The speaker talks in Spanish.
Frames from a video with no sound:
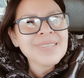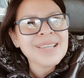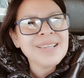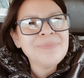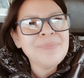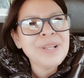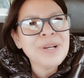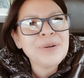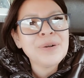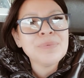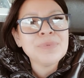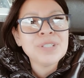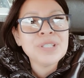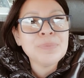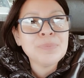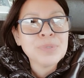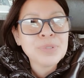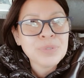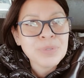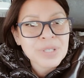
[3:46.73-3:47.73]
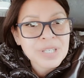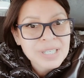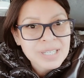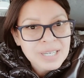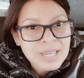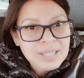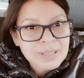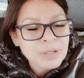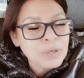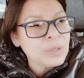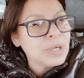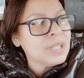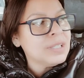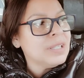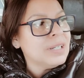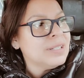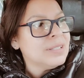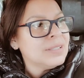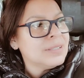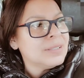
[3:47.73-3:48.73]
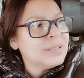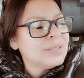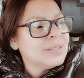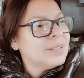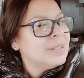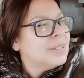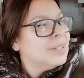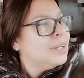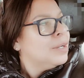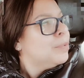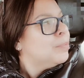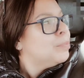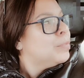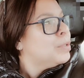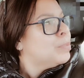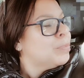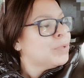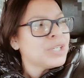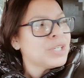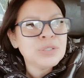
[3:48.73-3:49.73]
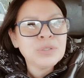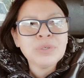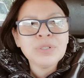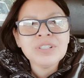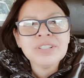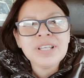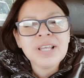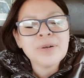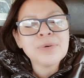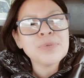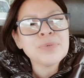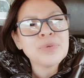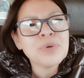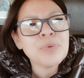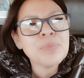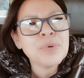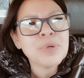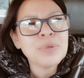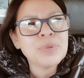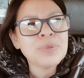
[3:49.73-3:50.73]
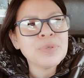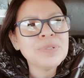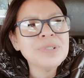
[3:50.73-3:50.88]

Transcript: Pero como se puso aquella troca atrás, pues por eso lo echaron uno por uno.